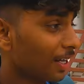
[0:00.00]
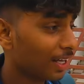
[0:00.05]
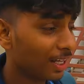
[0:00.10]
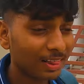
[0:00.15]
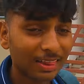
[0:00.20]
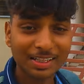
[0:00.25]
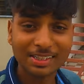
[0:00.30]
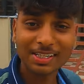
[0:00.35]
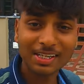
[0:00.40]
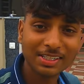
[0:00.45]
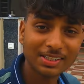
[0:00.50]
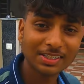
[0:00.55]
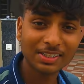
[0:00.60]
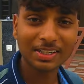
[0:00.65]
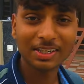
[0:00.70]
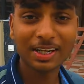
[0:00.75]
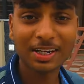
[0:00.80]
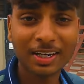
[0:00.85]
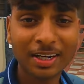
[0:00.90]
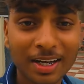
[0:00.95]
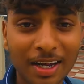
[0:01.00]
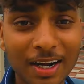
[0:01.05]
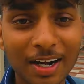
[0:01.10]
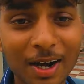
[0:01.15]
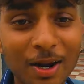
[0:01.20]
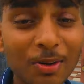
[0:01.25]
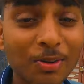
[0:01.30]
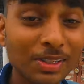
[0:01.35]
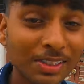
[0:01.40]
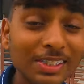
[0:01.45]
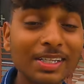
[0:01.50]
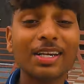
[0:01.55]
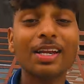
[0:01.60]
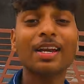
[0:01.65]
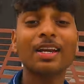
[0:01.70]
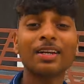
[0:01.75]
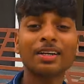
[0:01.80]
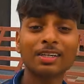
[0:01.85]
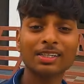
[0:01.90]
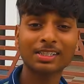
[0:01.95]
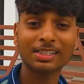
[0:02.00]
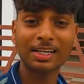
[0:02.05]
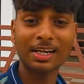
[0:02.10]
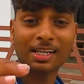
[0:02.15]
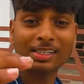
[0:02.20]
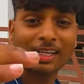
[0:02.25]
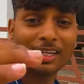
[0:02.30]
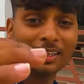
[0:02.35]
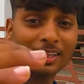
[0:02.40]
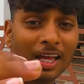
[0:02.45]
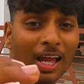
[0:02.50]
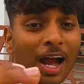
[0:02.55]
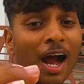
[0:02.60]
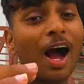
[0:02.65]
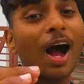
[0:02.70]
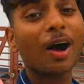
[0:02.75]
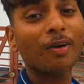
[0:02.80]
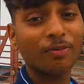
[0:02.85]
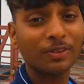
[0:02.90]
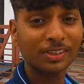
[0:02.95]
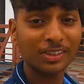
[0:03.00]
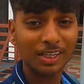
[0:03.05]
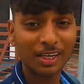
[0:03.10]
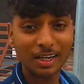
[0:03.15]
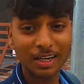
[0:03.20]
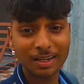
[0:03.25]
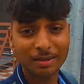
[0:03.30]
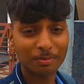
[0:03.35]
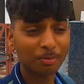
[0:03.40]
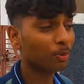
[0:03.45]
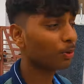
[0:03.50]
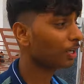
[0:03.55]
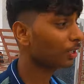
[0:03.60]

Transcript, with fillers: गलती से इंजीनियरिंग कर रहा हूँ इंजीनियरिंग नहीं इससे कह सकते हैं हाफ इंजीनियरिंग